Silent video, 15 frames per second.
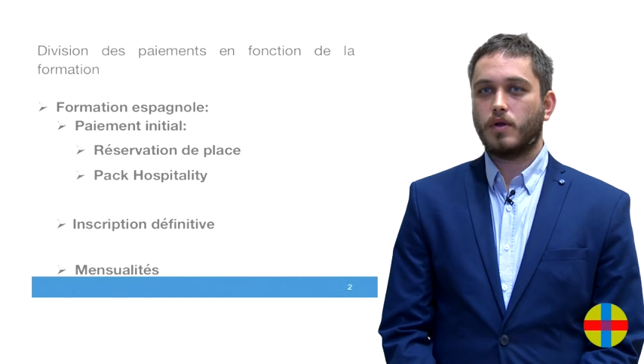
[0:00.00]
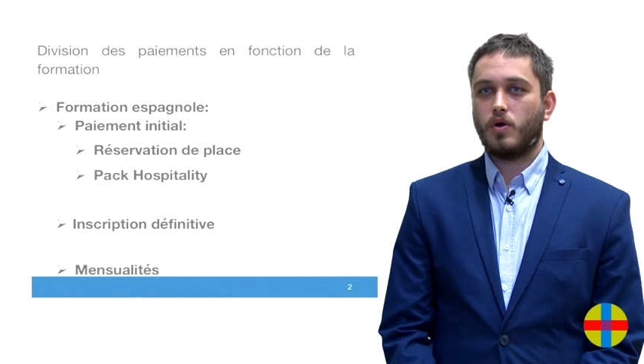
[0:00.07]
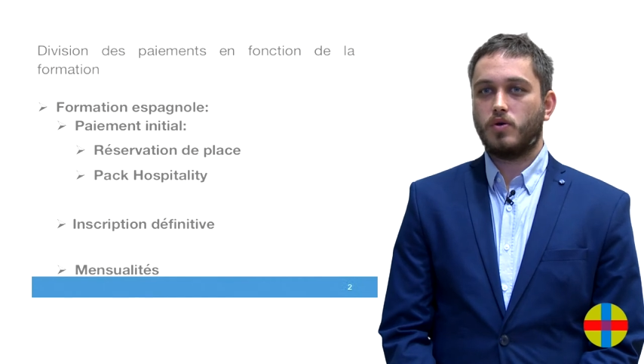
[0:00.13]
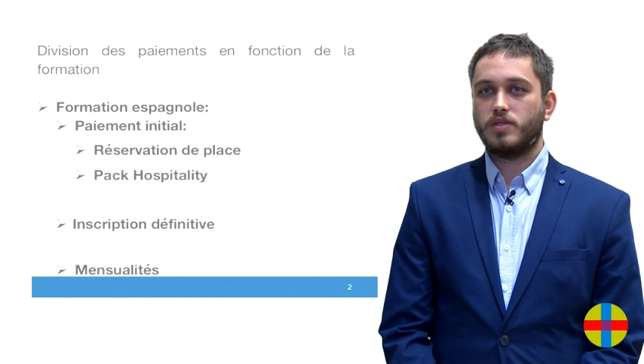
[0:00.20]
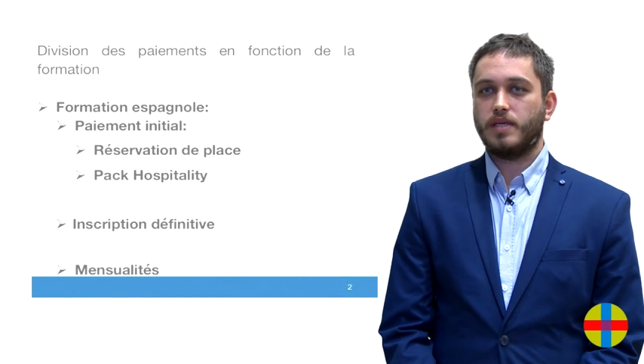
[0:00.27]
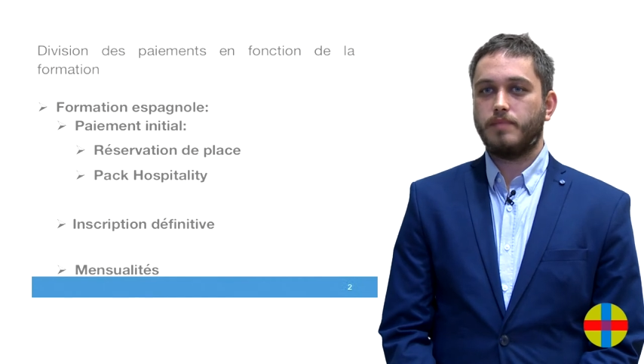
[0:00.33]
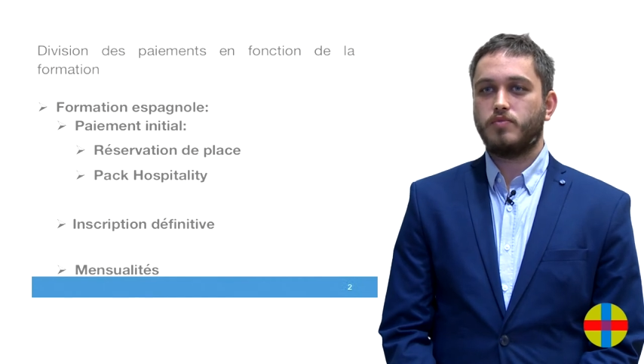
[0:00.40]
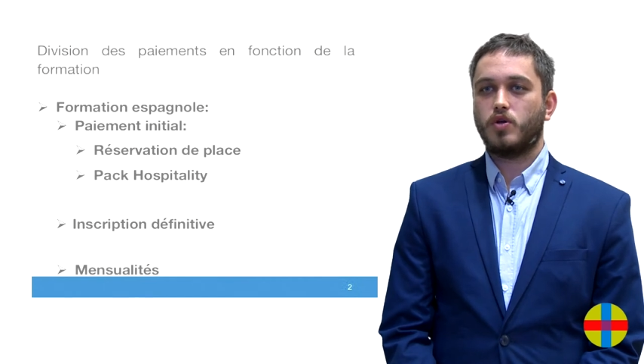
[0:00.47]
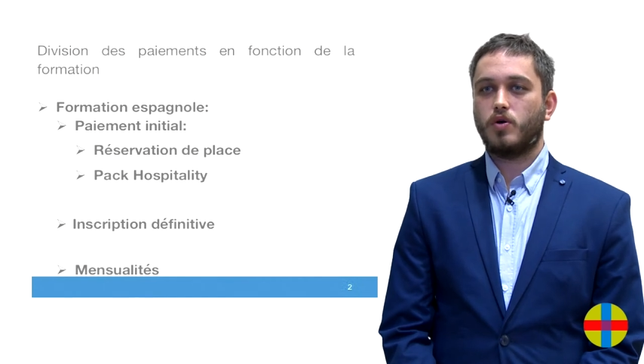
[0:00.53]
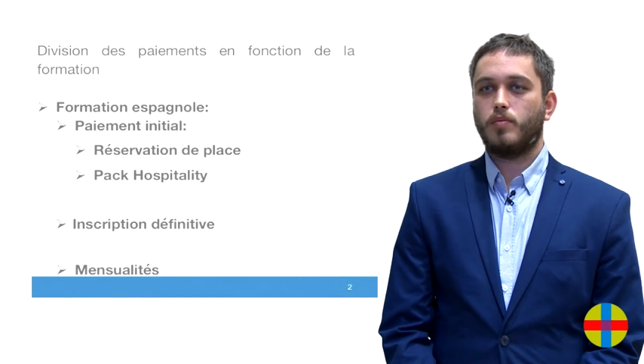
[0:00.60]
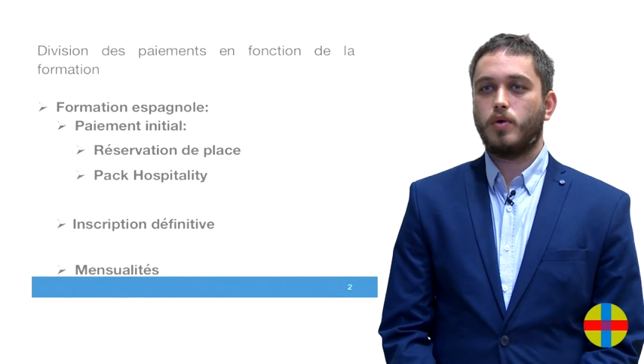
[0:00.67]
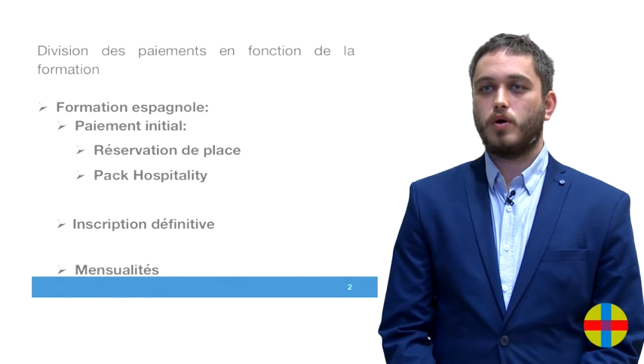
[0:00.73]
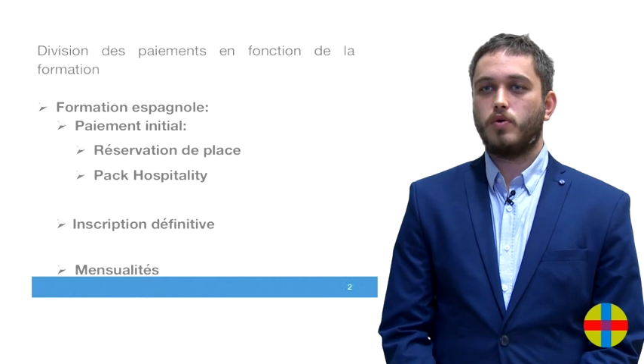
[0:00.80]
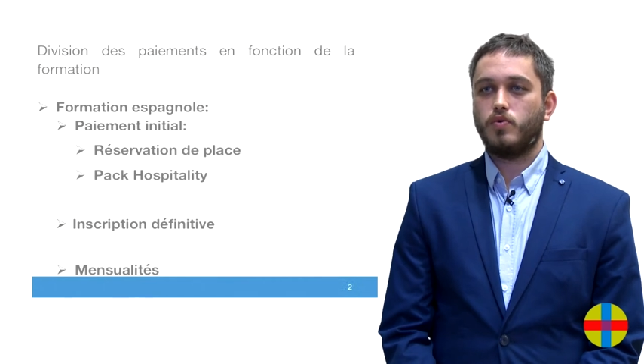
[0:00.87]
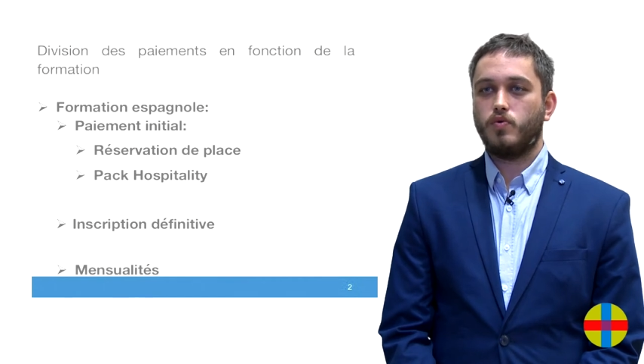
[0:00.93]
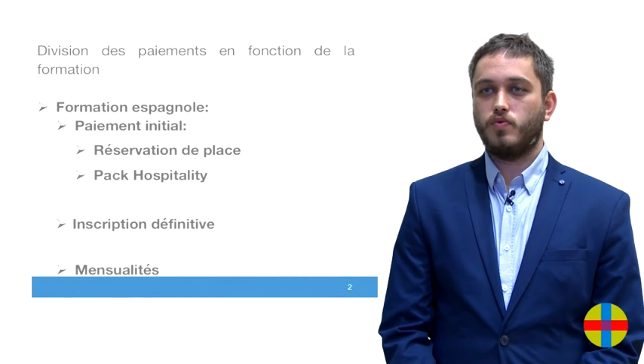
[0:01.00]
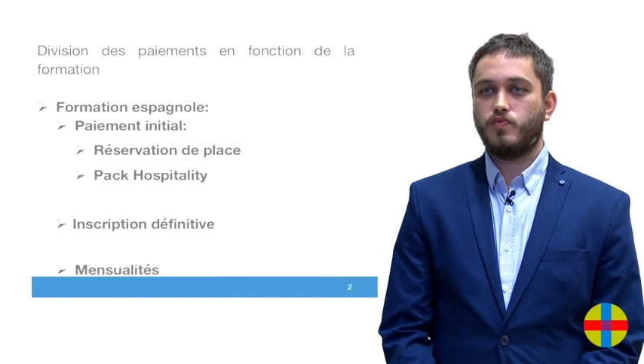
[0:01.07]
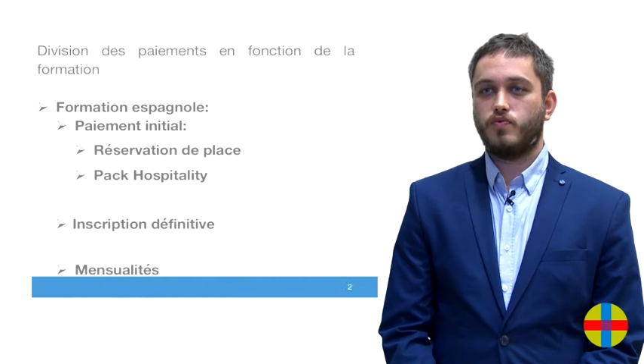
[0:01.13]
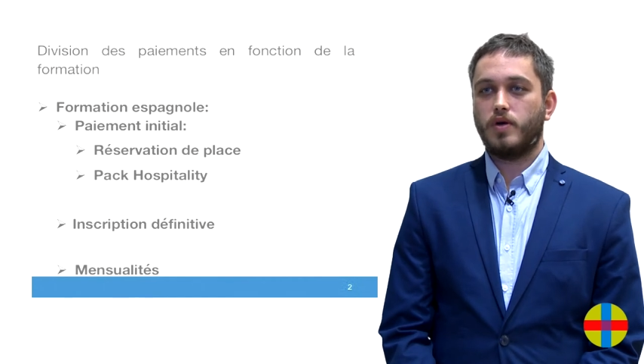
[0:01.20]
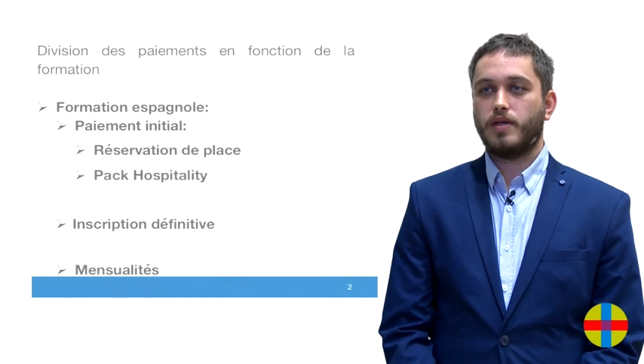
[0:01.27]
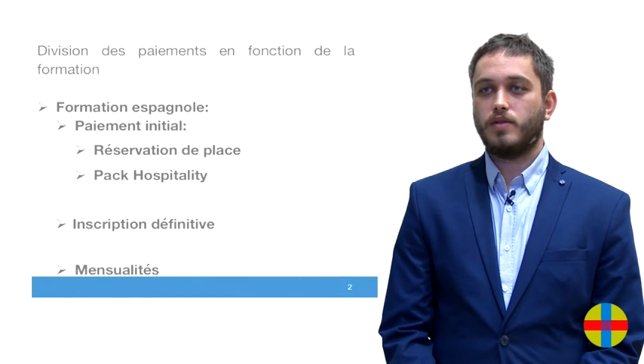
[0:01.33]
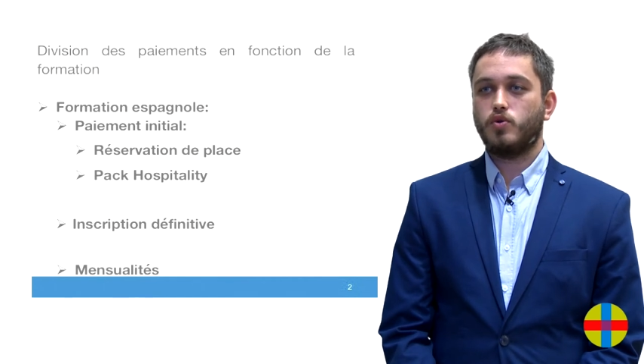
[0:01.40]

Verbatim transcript: en septembre, une fois la